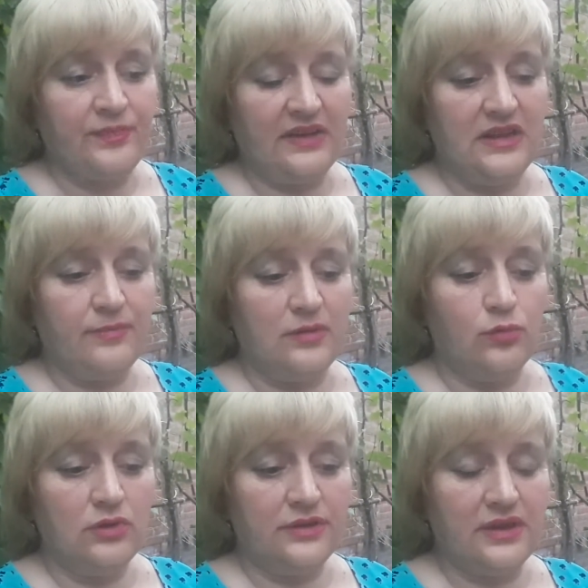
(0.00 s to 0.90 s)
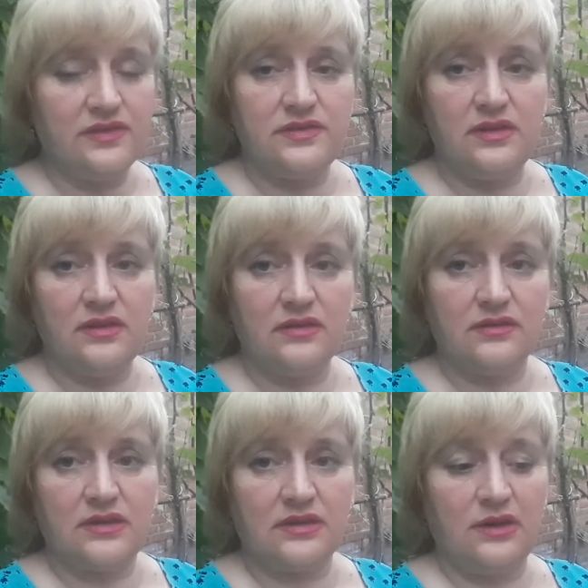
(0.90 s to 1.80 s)
Она по
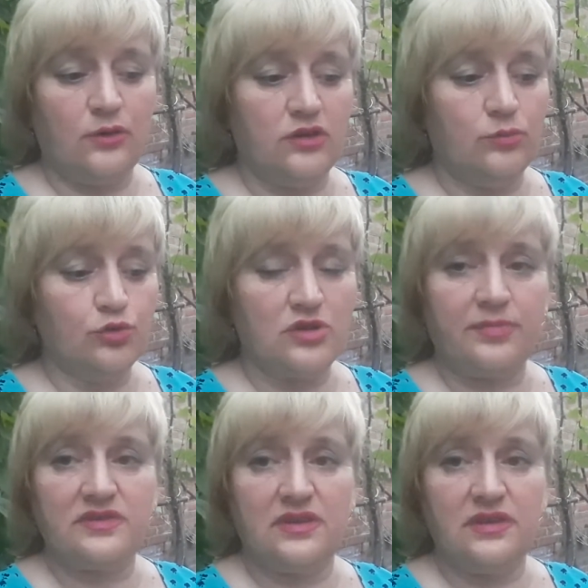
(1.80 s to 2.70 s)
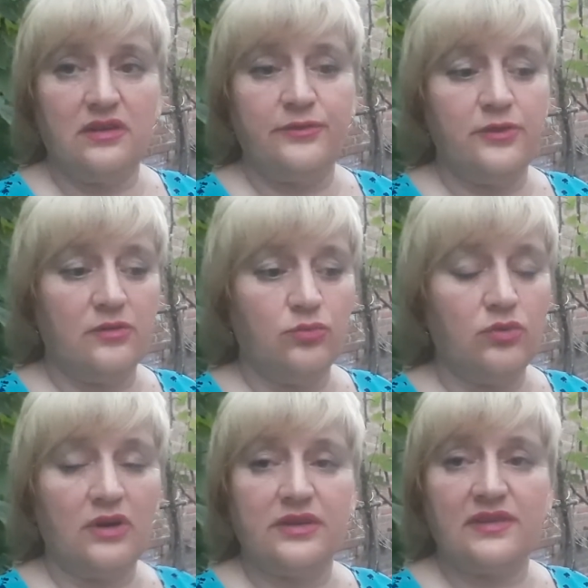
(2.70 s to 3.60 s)
молодости, когда у нее мужа посадили в
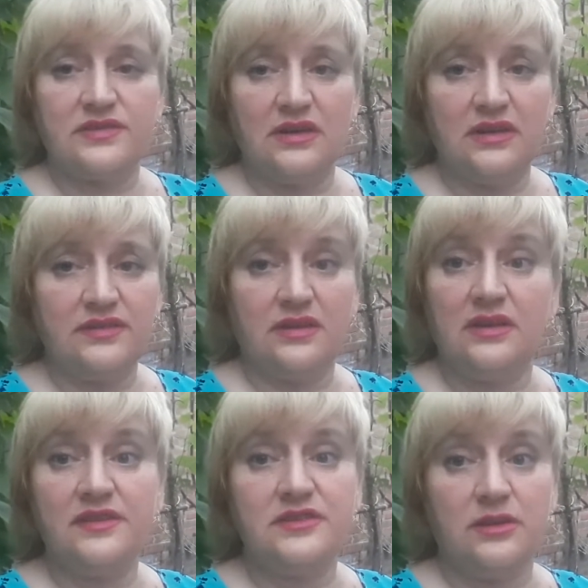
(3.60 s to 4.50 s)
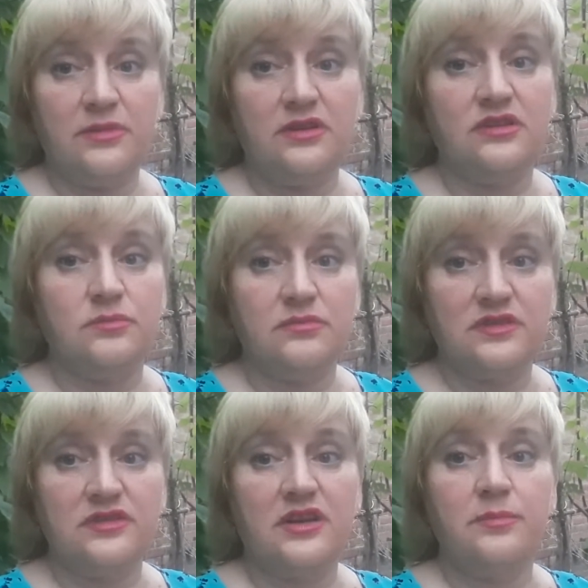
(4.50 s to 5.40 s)
тюрьму, она осталась одна с тремя, деть...
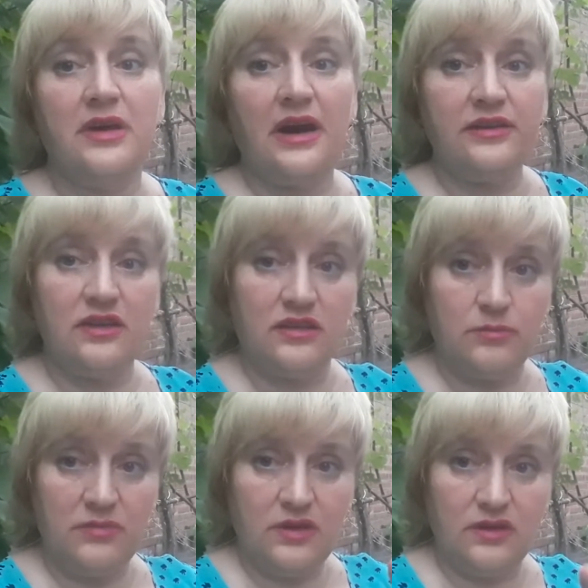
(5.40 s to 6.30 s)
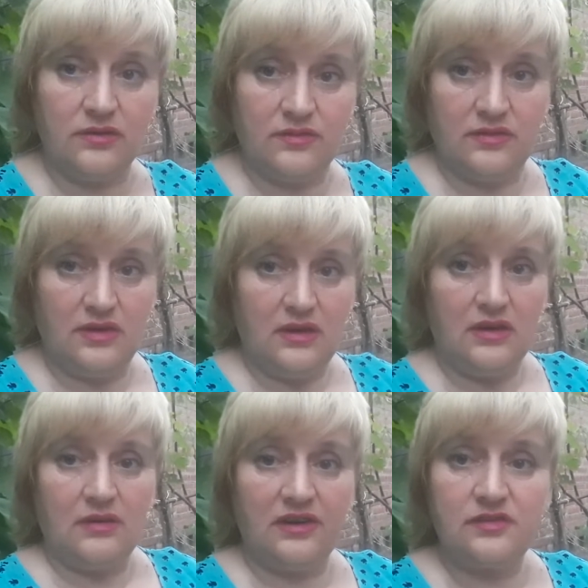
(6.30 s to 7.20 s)
с тремя детьми.
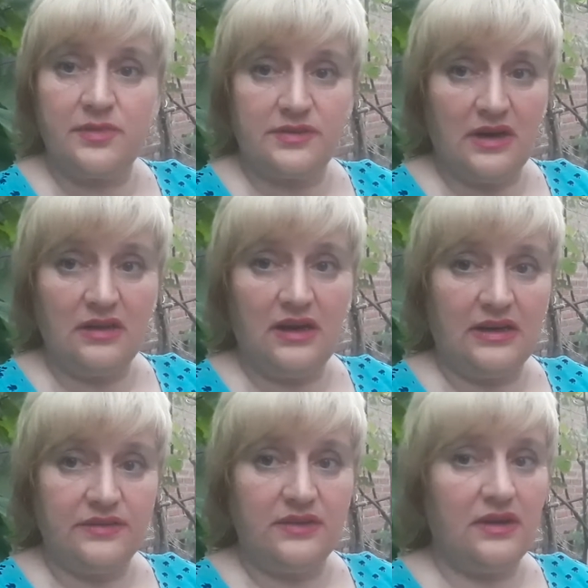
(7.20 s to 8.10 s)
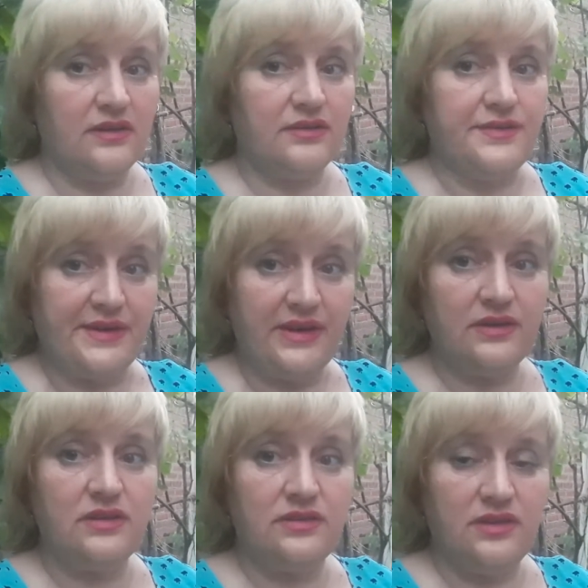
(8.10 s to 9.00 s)
Воспитала одна
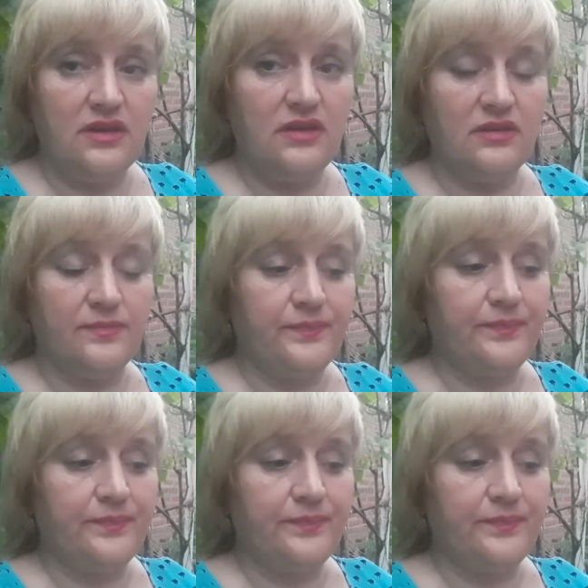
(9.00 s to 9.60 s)
троих детей.